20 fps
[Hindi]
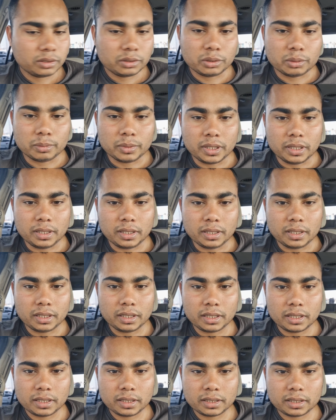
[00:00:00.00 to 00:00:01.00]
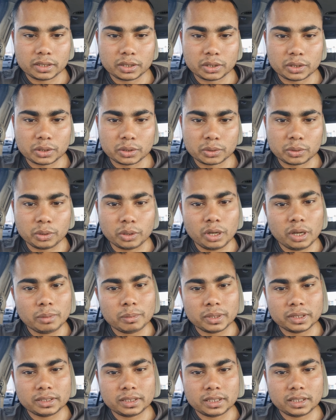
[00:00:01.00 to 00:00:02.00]
तो मैं खुले
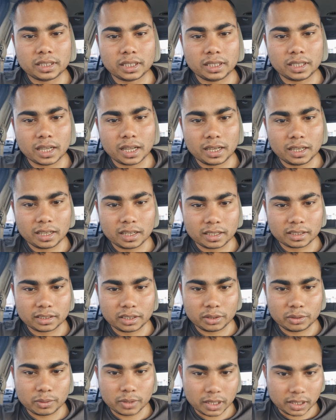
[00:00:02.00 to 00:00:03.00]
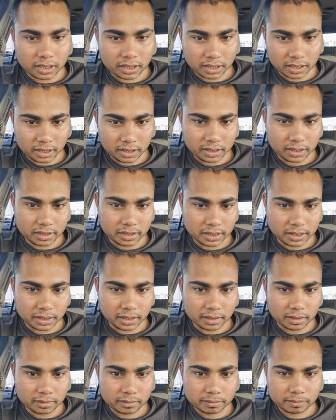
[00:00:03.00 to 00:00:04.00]
मन से तैयारी करता हूँ आने के लिए
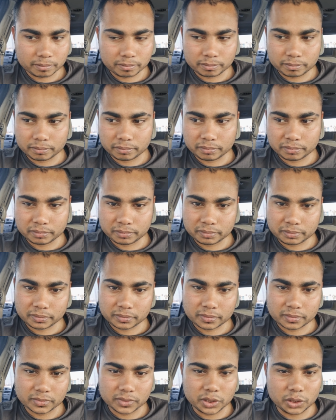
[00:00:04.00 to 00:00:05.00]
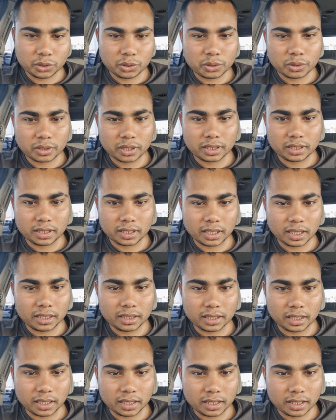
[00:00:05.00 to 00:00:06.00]
इंडिया जो होगा देखा
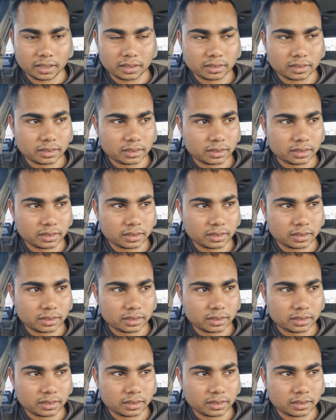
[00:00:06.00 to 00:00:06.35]
जाएगा